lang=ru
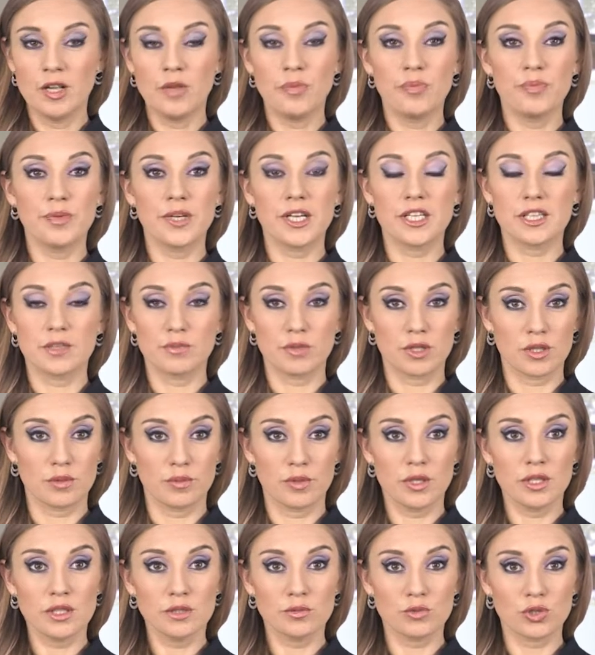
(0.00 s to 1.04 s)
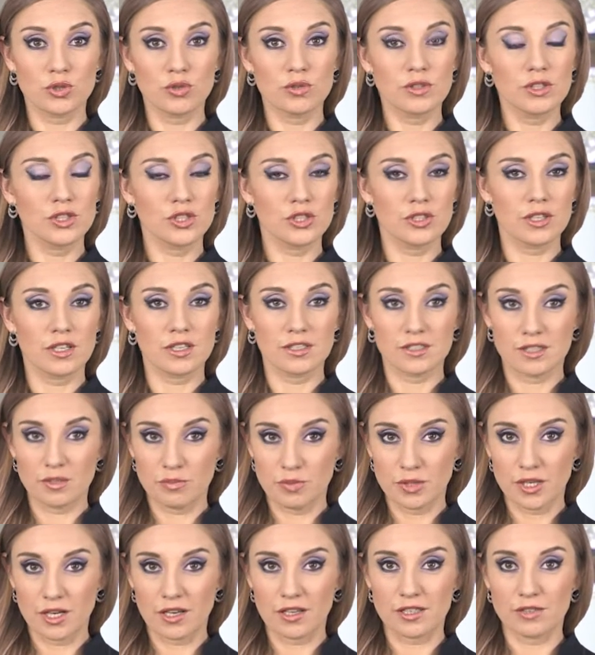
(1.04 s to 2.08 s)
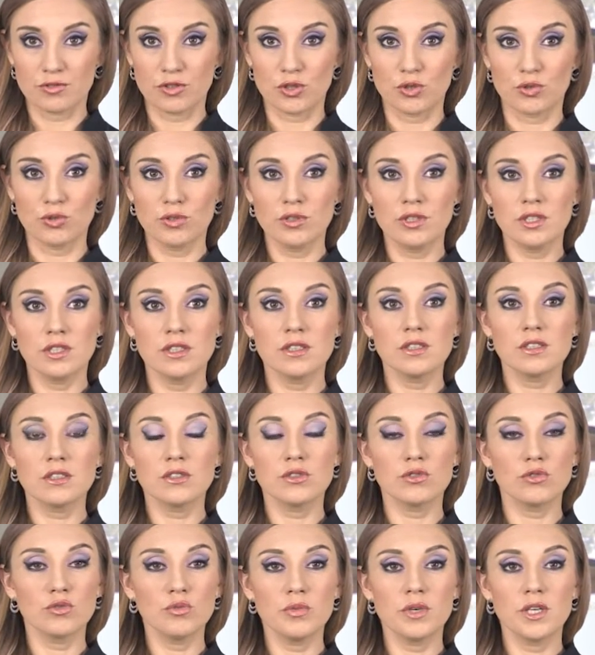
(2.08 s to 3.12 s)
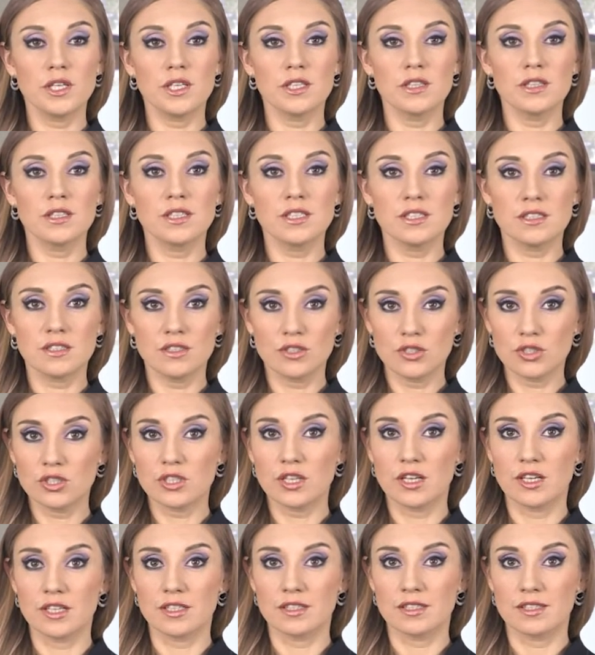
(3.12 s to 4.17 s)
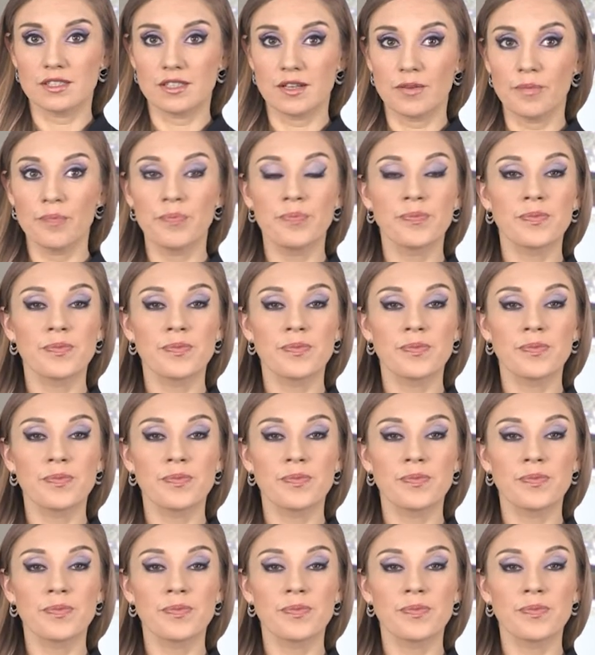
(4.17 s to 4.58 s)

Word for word: При этом отметим, что начиная с апреля этого года индекс умеренно снижается.